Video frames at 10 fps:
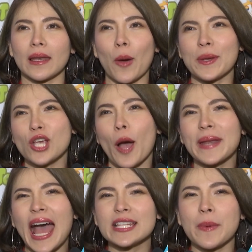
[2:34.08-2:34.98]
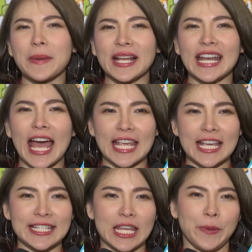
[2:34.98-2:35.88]
เราไม่ชอบหน้าที่มันเป็นกระดาษ
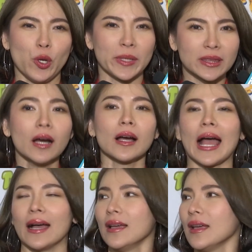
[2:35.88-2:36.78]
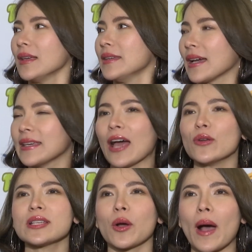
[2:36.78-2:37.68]
A4 ผิวมันตึงอะ่ะยังอยาก
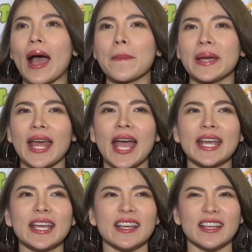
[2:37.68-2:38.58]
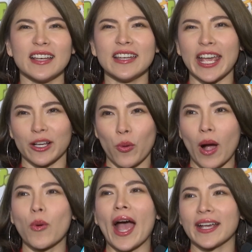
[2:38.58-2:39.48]
รู้สึกว่าไม่ได้ให้เด็กก
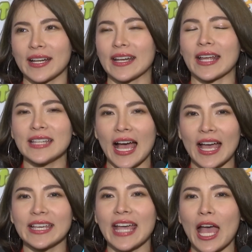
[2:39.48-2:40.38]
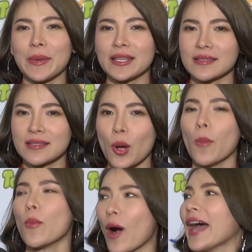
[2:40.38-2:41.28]
ว่าวัยขนาดนั้นอยากให้แค่มันส
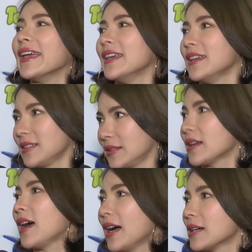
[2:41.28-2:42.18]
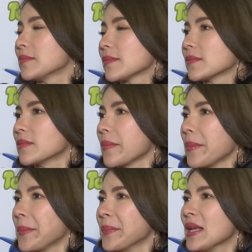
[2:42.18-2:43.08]
มวัยค่ะนี่คือวัยของ
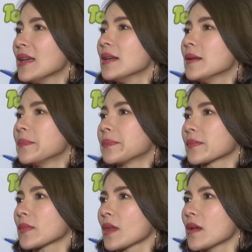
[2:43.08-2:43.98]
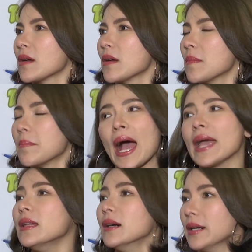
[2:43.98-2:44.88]
เราเสจติดความสวยขนาดนั้นไม่
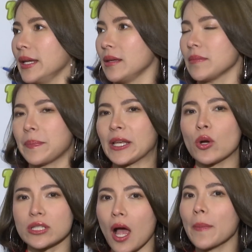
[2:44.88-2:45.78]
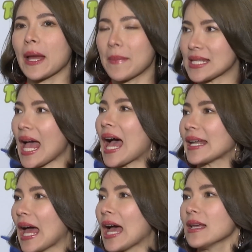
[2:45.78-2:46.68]
เลย เป็นคนชอบธรรมชา
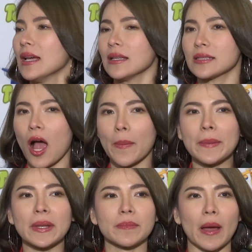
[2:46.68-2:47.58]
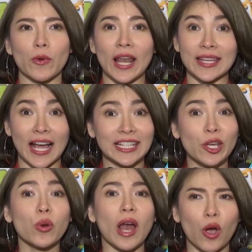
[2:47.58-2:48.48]
ตินะชอบให้มันแบบเวลายัก
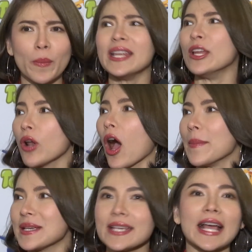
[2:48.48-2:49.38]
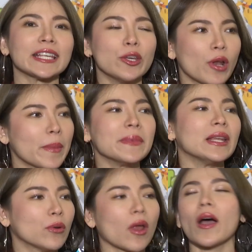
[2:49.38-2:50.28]
คิ้วเราก็มีริ้วรอยไม่ใช่ยักคิ้วแล้วไม่มี
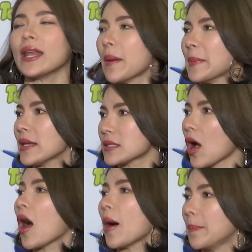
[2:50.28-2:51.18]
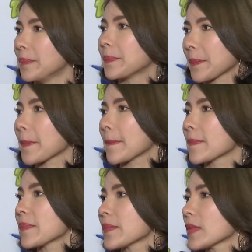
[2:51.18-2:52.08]
ริ้วรอยอะไรแบบนี้ชอบเป็น
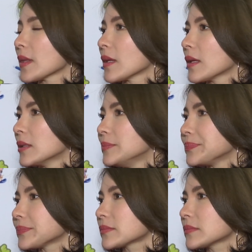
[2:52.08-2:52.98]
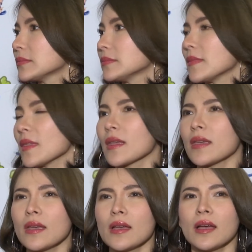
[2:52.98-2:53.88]
ประเภทเราเมื่อไหร่จะมีแฟนคะ
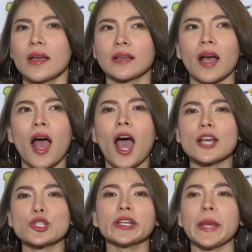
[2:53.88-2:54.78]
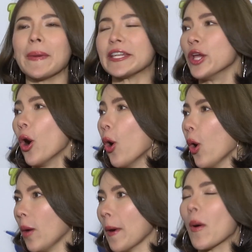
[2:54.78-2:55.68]
ก็ช่วงนี้ปิดอยู่
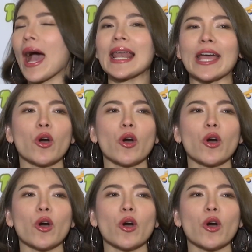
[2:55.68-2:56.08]
เพราะว่าหลา